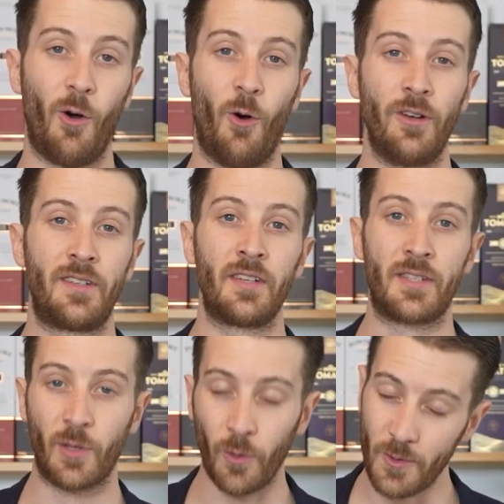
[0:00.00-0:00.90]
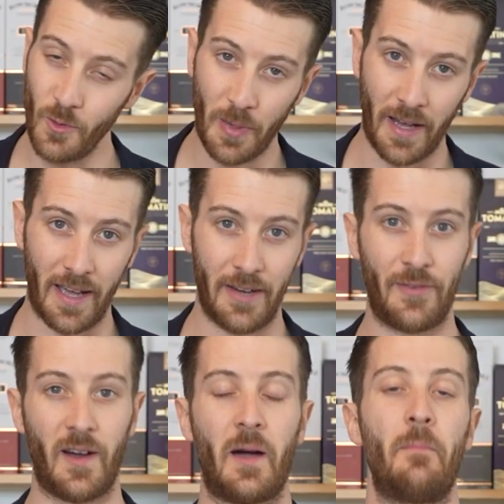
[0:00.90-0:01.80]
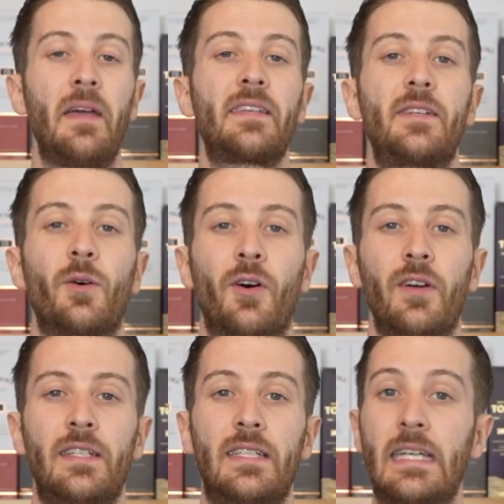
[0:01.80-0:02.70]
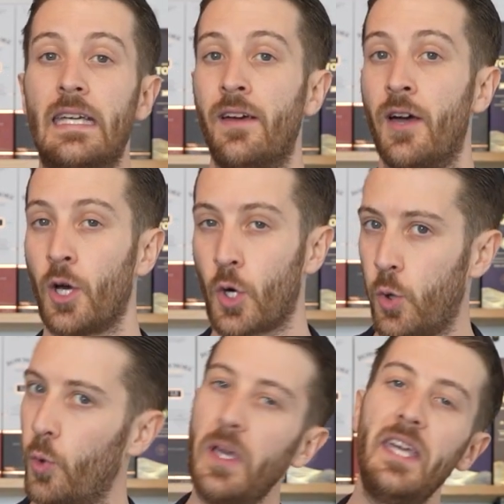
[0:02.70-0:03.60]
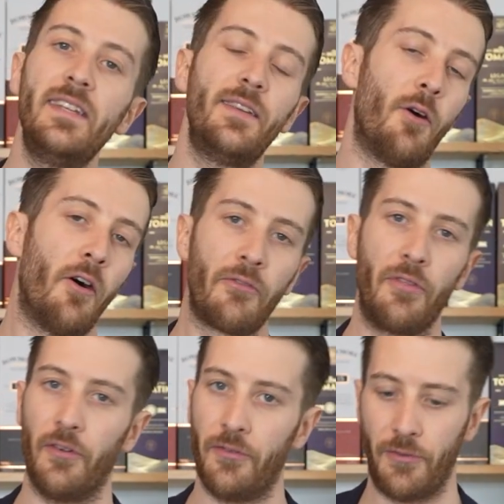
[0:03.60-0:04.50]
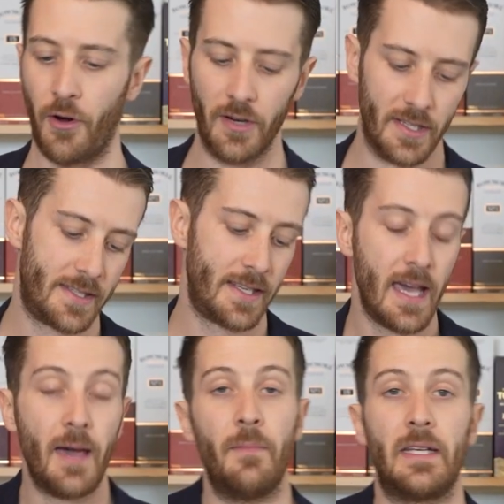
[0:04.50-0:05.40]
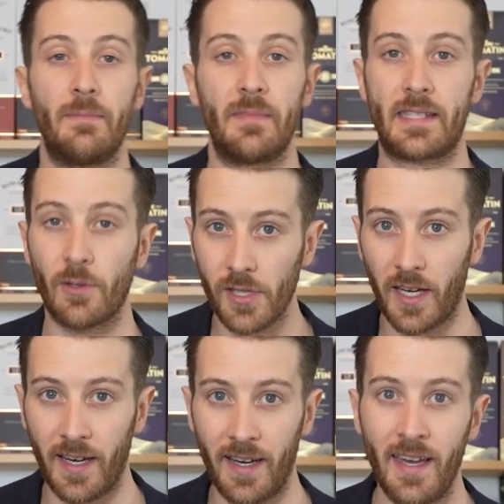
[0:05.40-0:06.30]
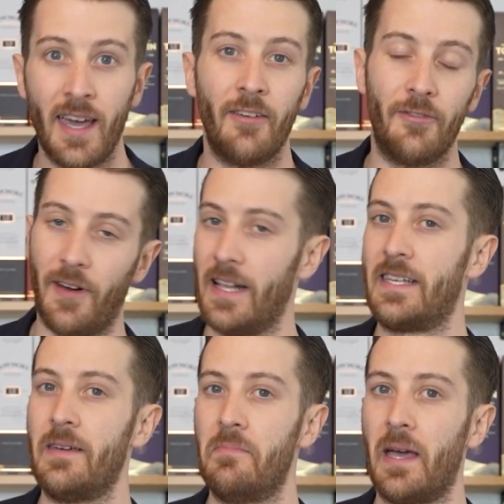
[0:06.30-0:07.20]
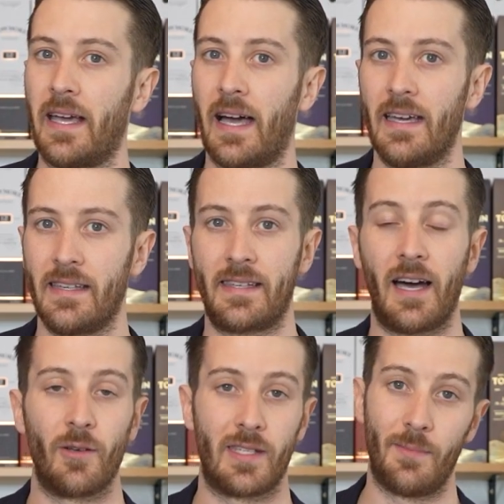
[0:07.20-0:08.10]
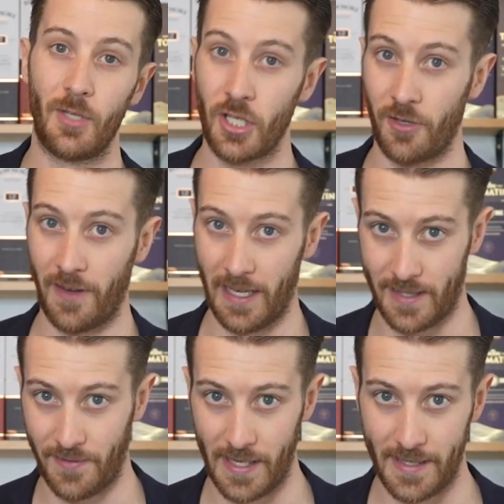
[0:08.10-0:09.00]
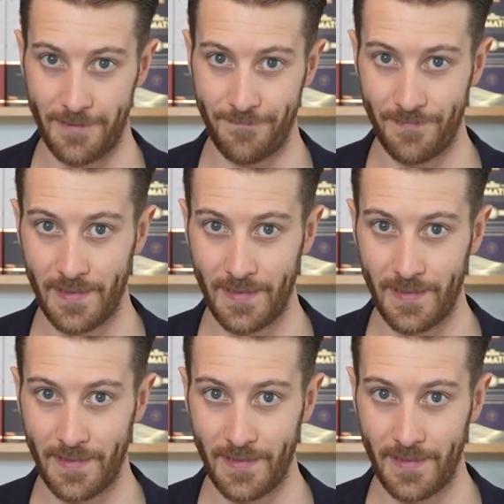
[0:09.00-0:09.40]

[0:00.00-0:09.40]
Und so super einfach mixt ihr euch die Queen of the Forest mit dem Sutterer Waldhimbeergeist aus dem Schwarzwald.